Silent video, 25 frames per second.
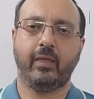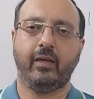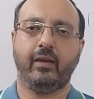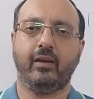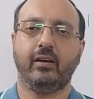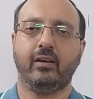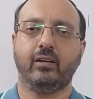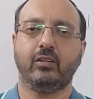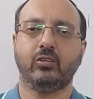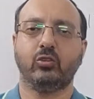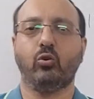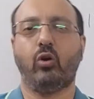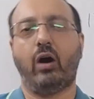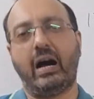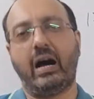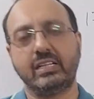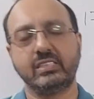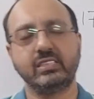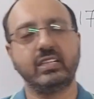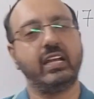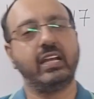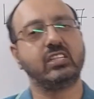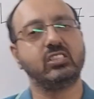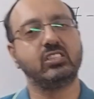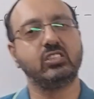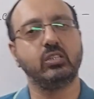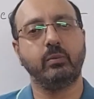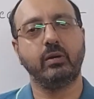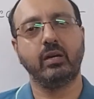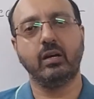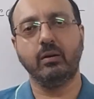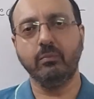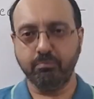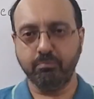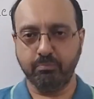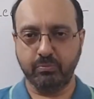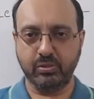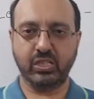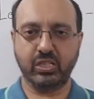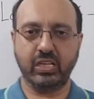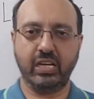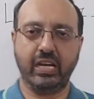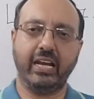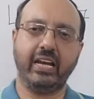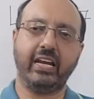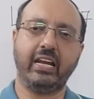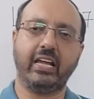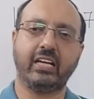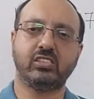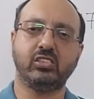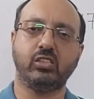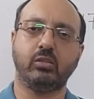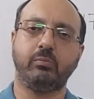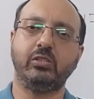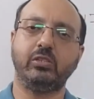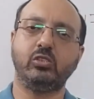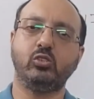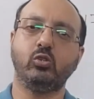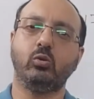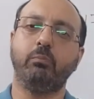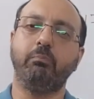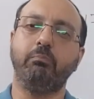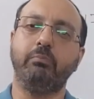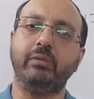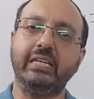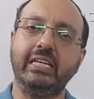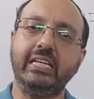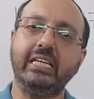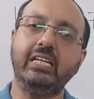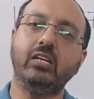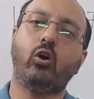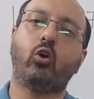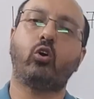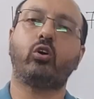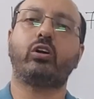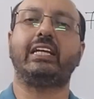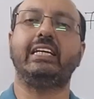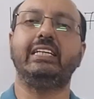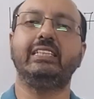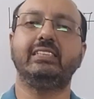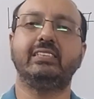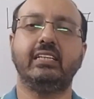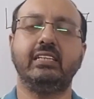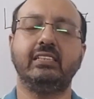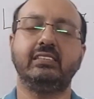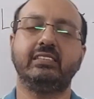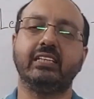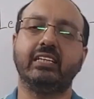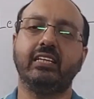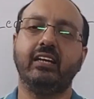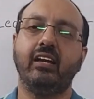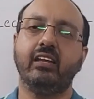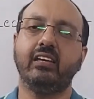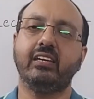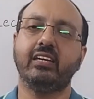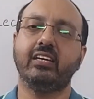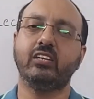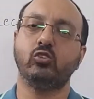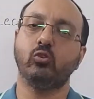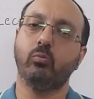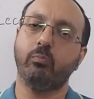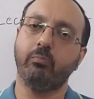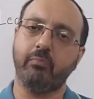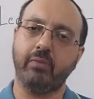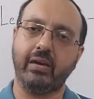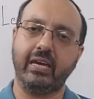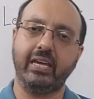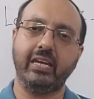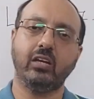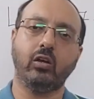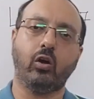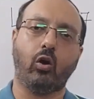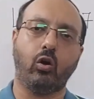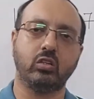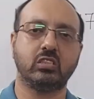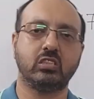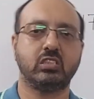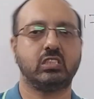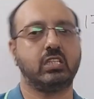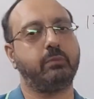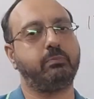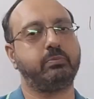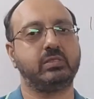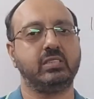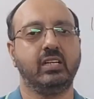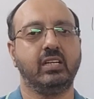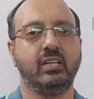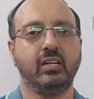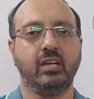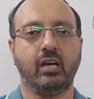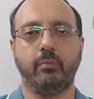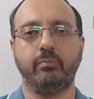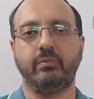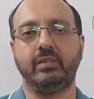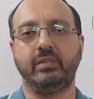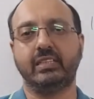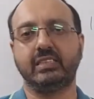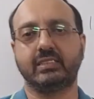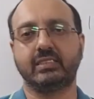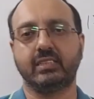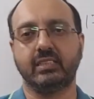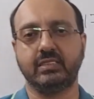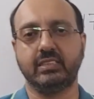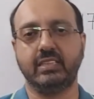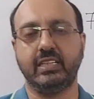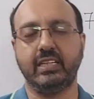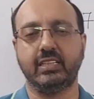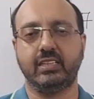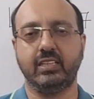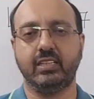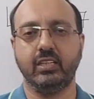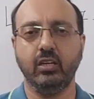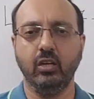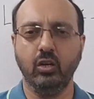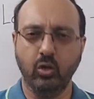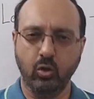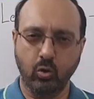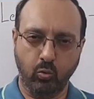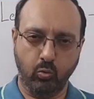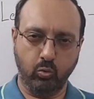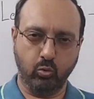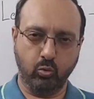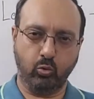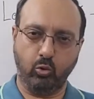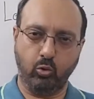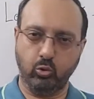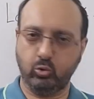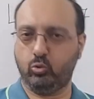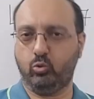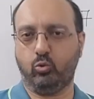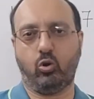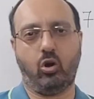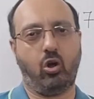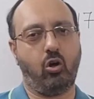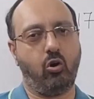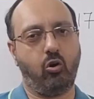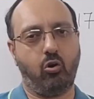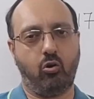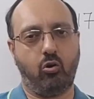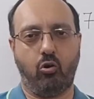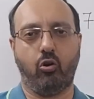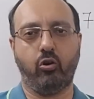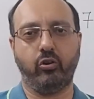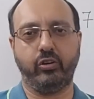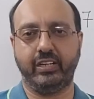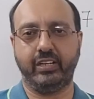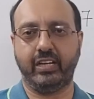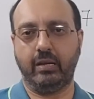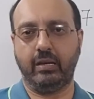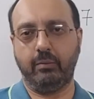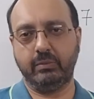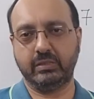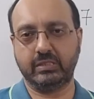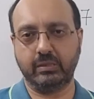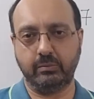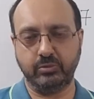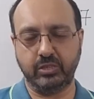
तो आज के लेक्चर में हम पिछले लेक्चर में जो बी और टी सेल सिग्नलिंग के जो मेन कॉन्सेप्ट्स हमने डिस्कस किए थे उनको थोड़ा और डिटेल में समझेंगे